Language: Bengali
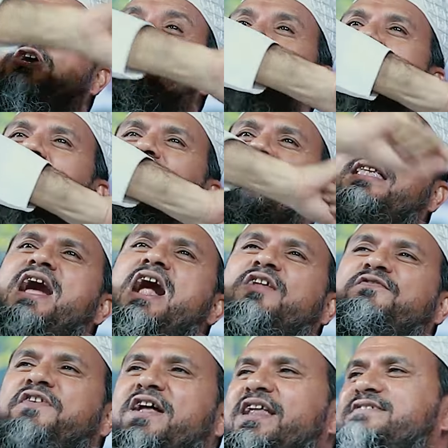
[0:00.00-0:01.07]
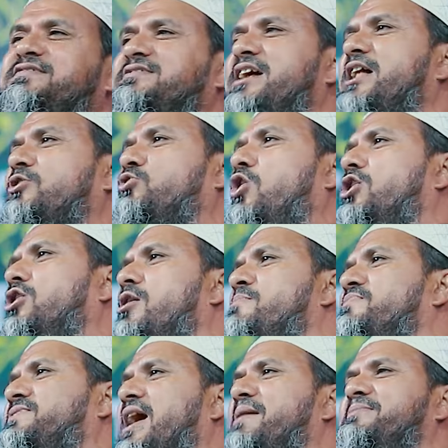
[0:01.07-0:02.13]
কিন্তু আল্লাহর ফালেস্তার কলম
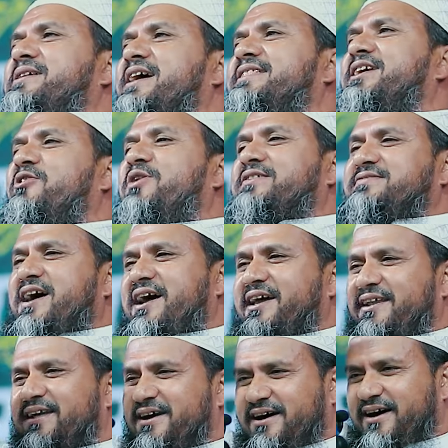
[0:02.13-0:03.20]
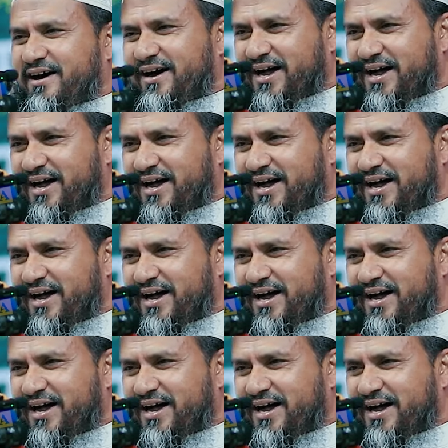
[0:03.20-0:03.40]
থামিয়ে দেওয়া যায় না